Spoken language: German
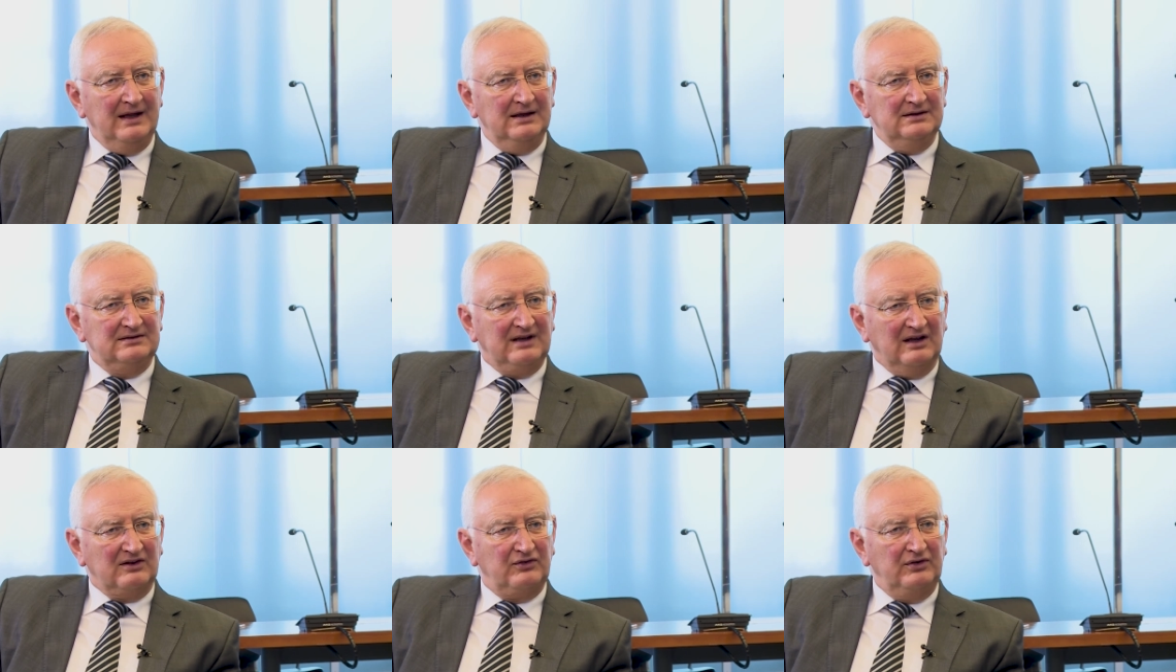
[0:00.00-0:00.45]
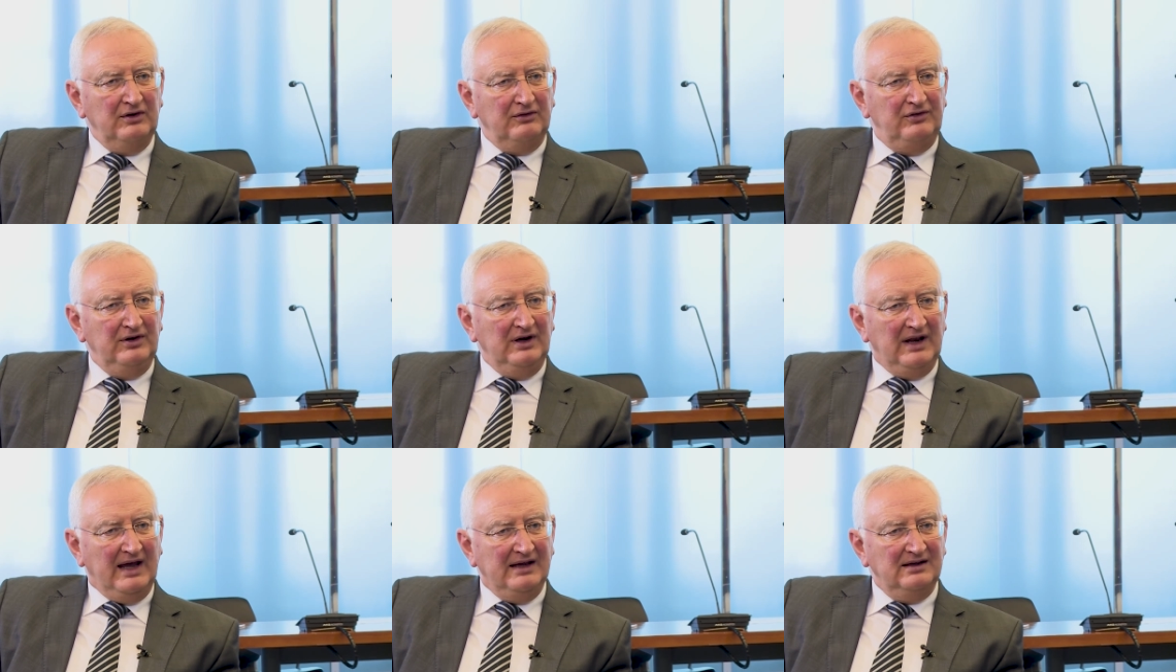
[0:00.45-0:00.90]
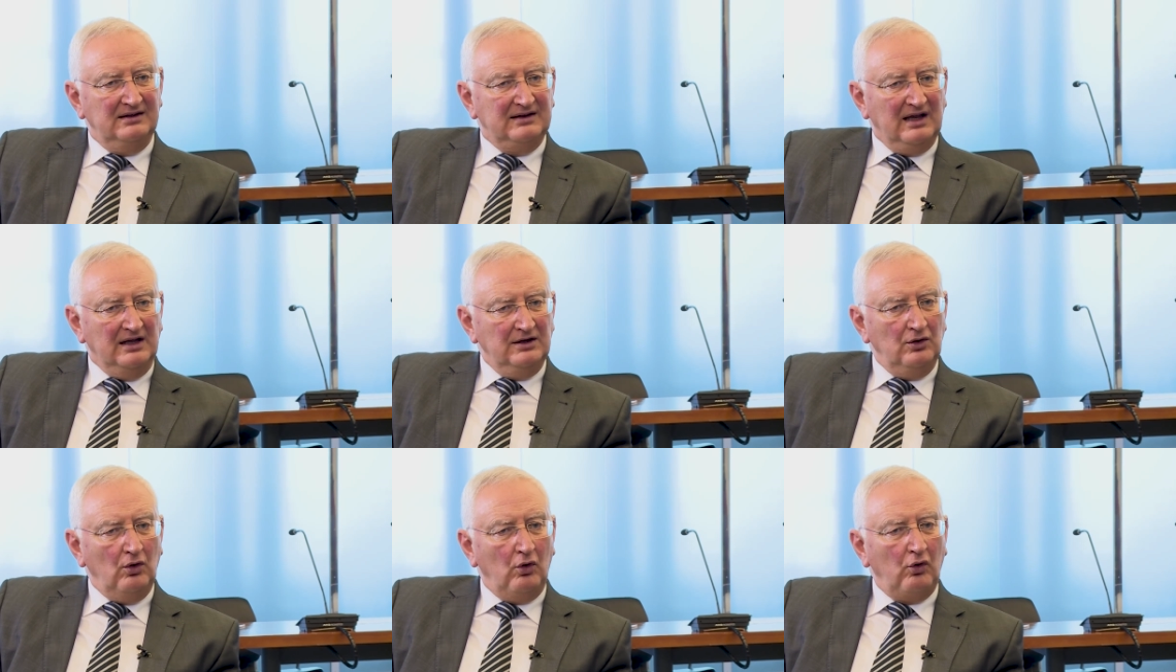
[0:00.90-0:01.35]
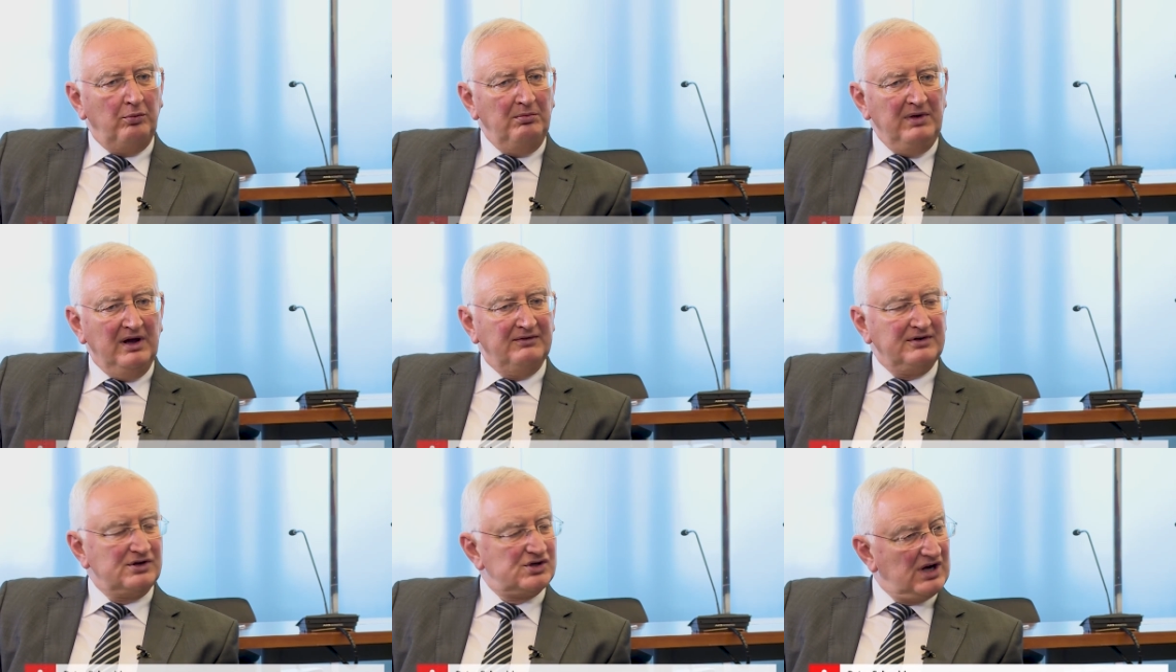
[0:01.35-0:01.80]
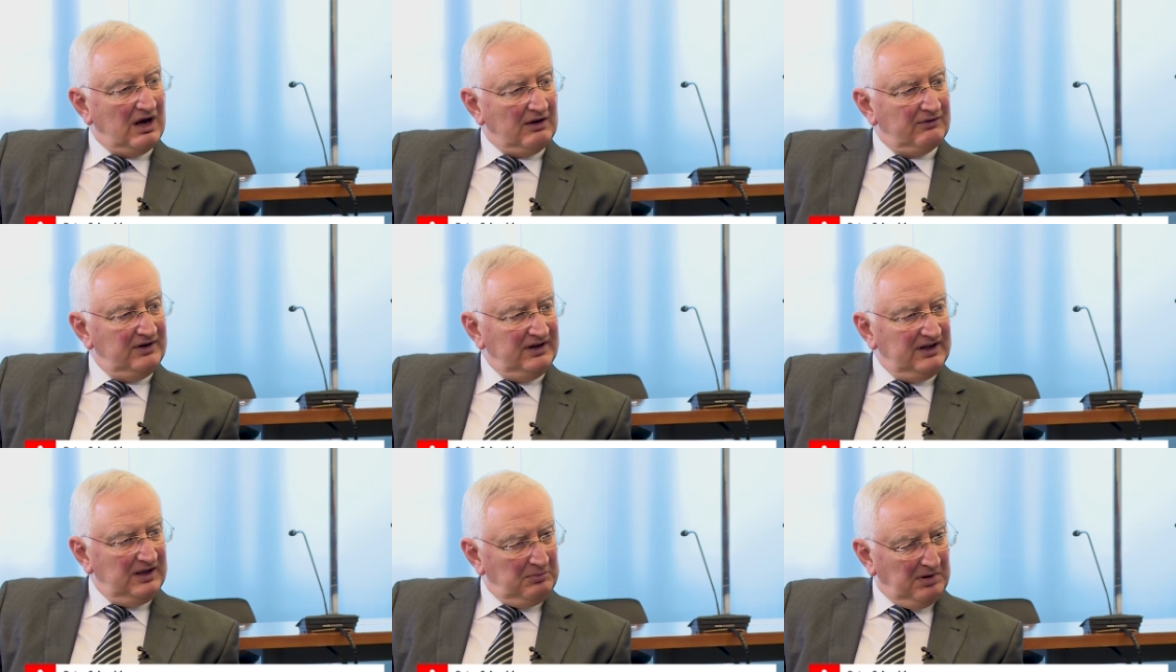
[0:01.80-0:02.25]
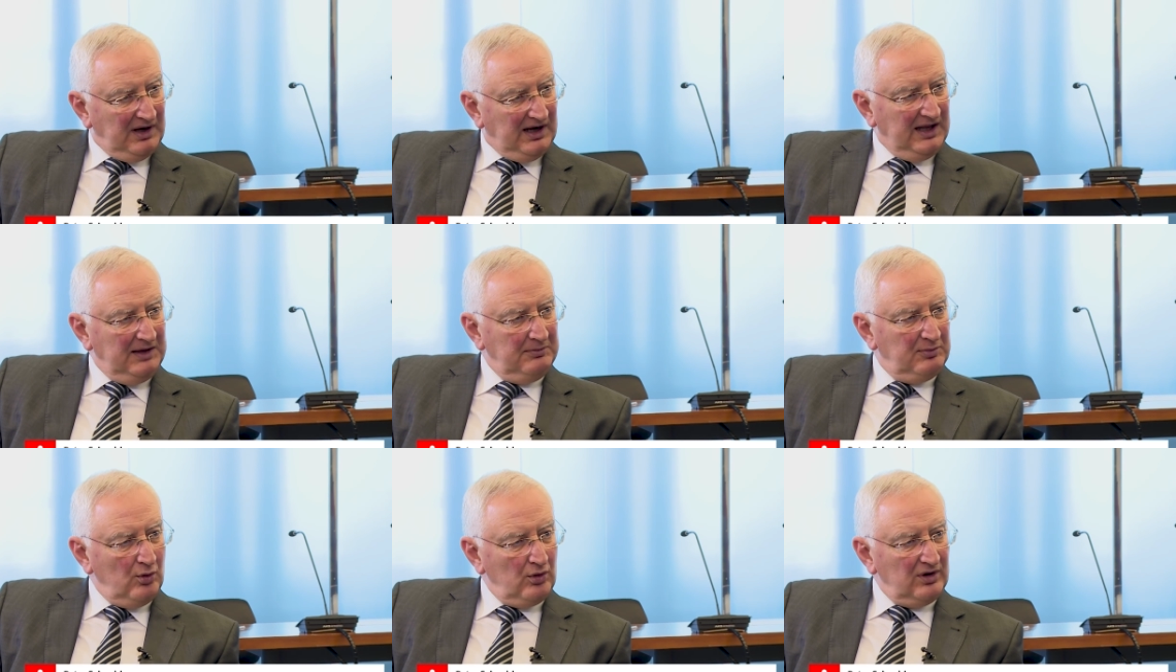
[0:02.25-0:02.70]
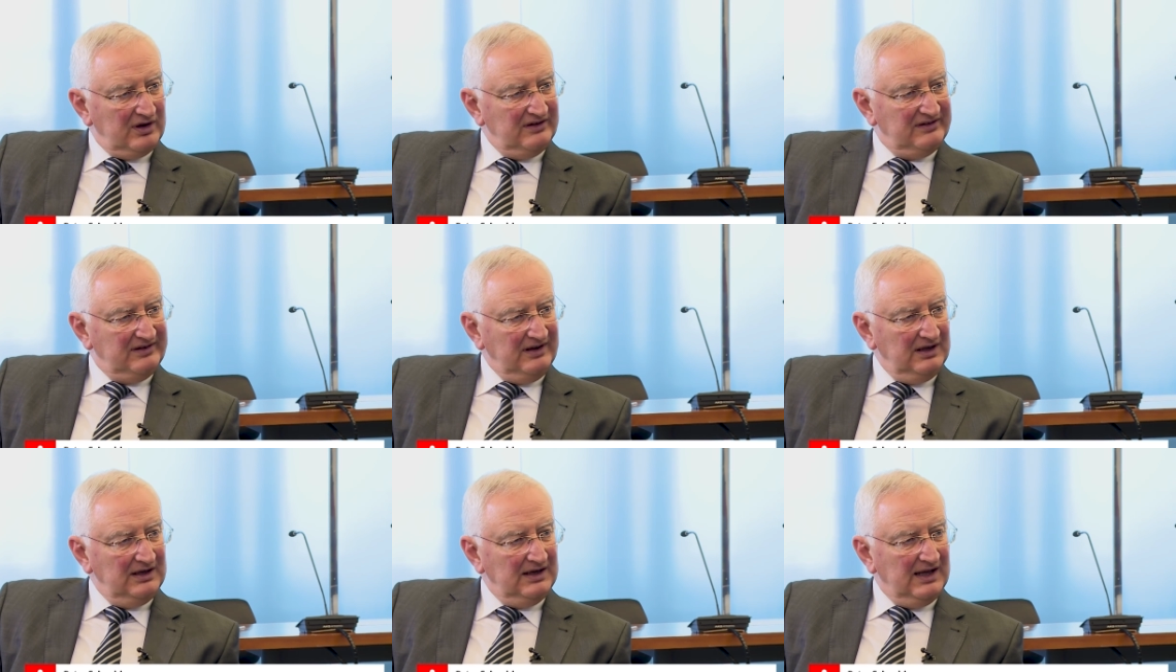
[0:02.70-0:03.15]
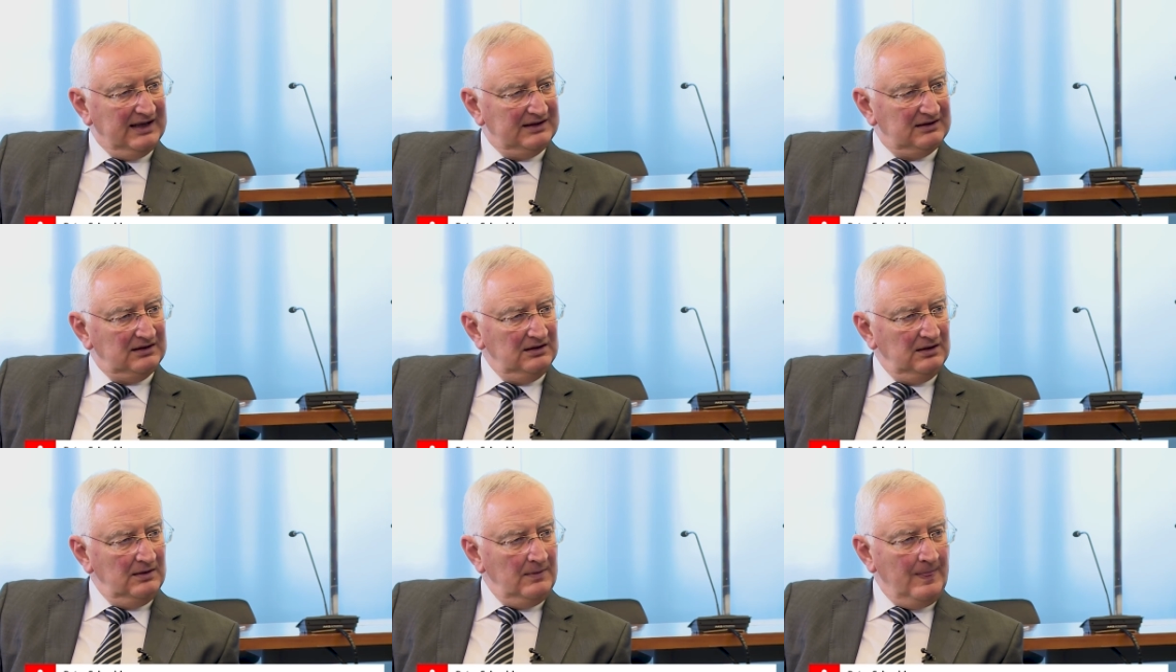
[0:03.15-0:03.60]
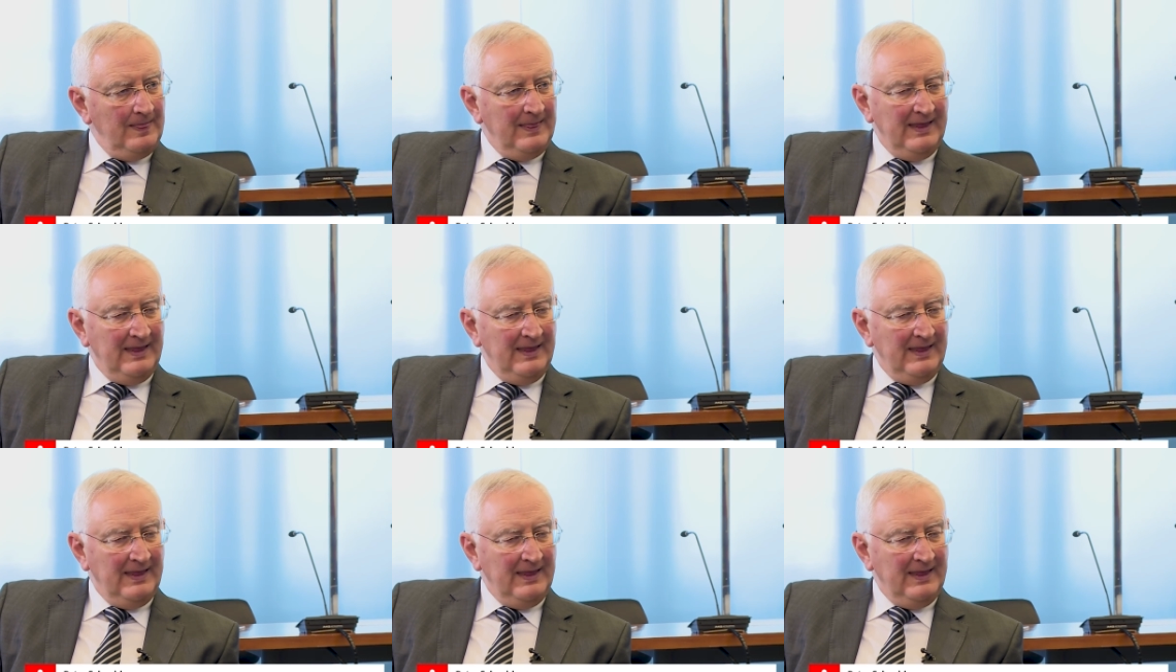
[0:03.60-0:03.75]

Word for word: dass wir vielleicht dann noch mehr wirtschaftliche Belebung gesehen hätten